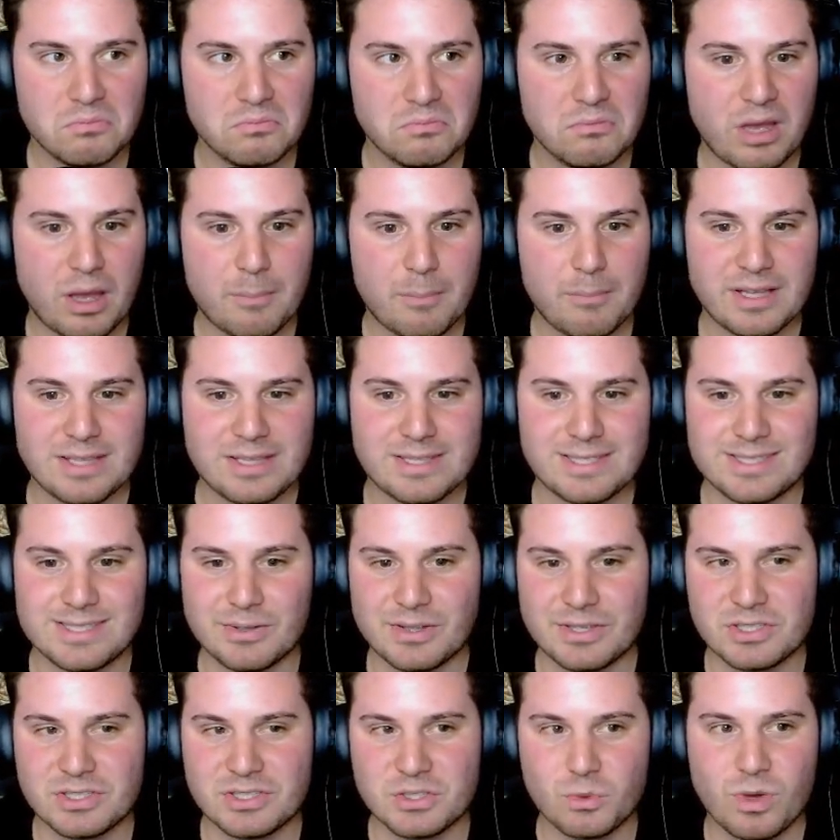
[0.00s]
Ammazza,
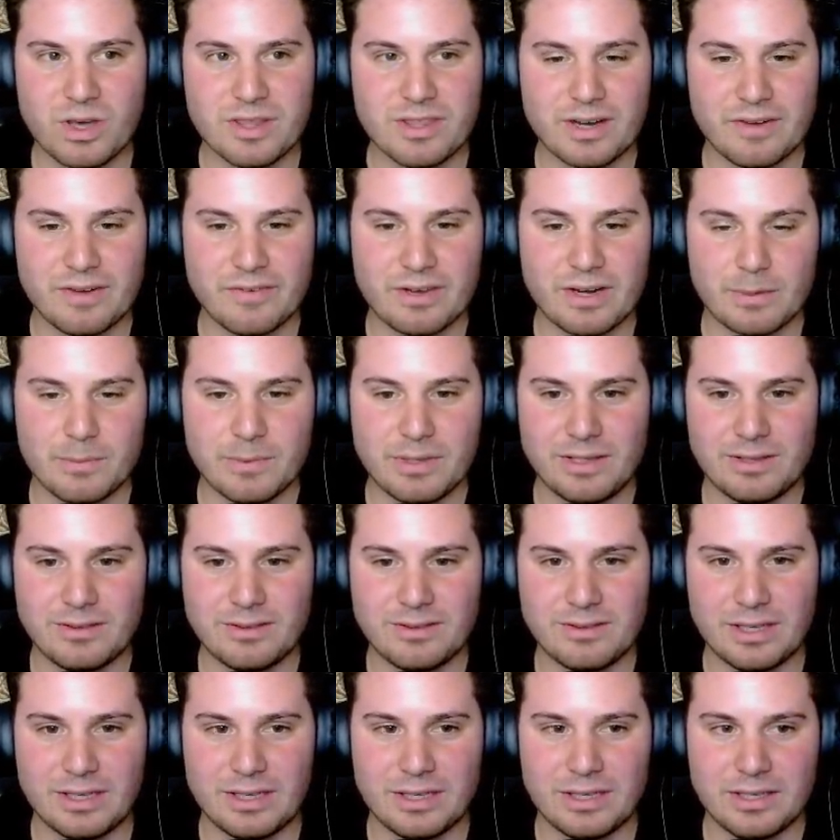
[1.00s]
una squadra
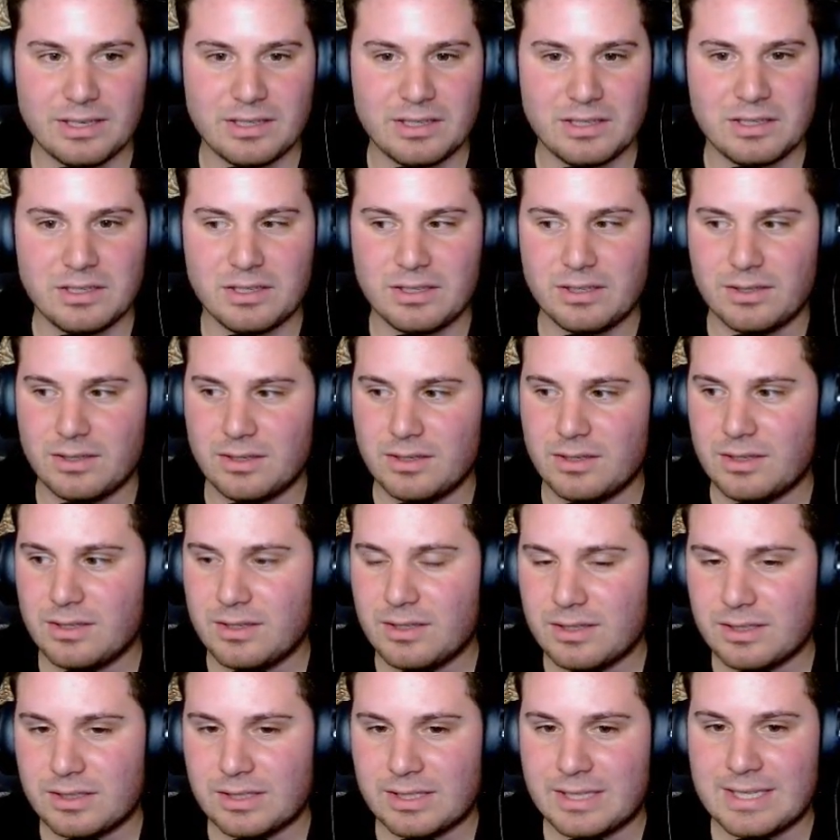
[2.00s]
veramente
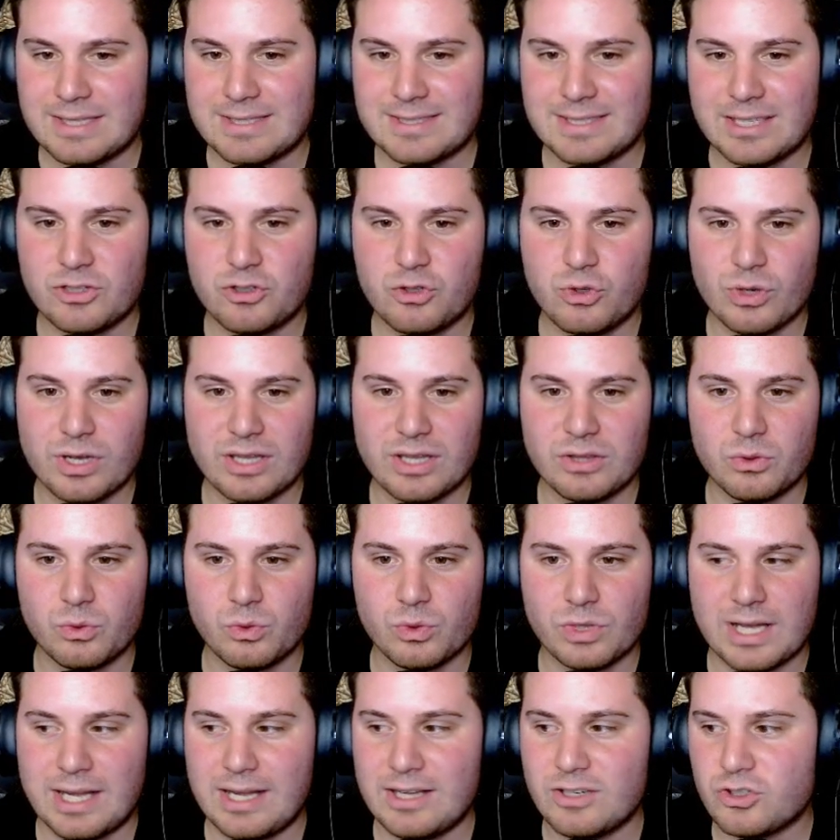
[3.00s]
che sta giocando un
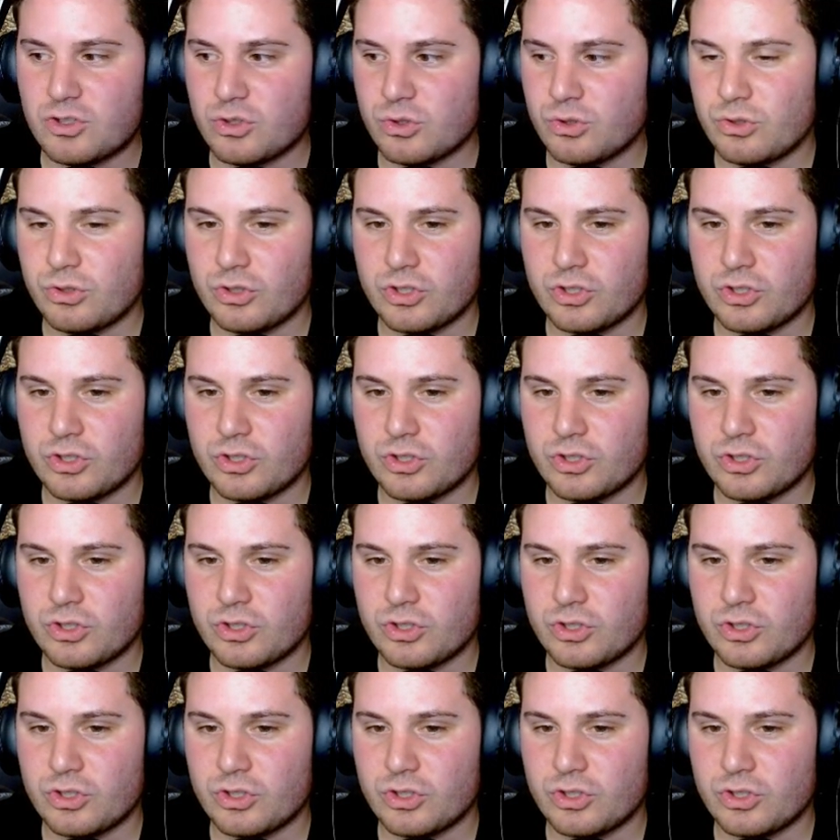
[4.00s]
calcio